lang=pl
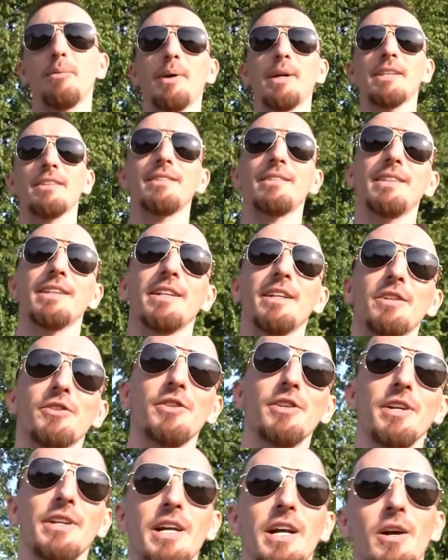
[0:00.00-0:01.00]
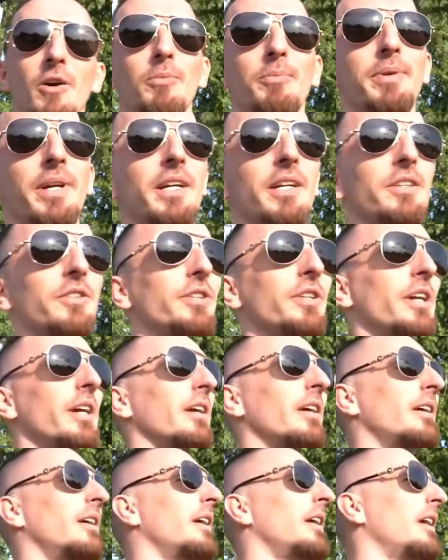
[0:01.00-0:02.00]
bardzo serdecznie na obiekcie
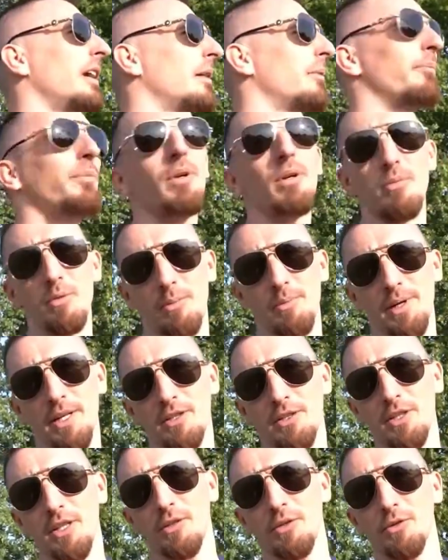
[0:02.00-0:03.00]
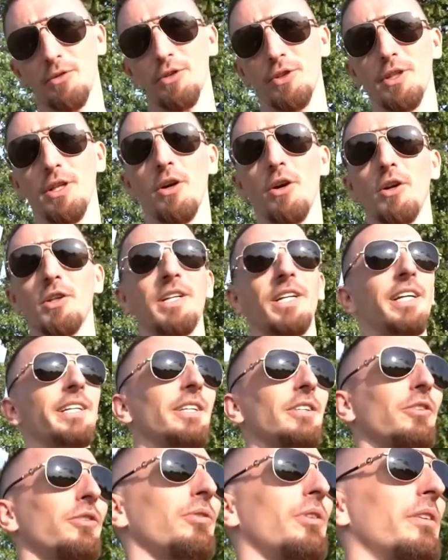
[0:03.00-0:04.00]
byłym obiekcie drużyny Orkan
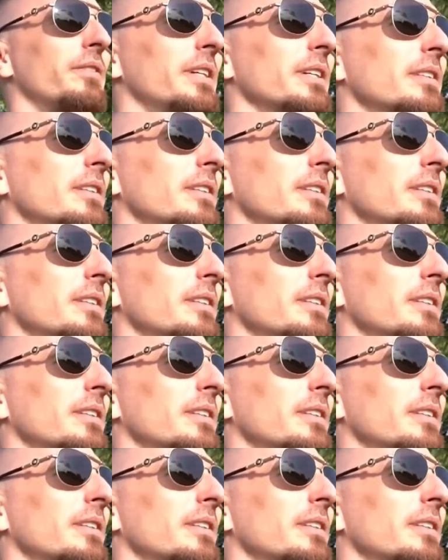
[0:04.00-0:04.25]
Jarosławiec.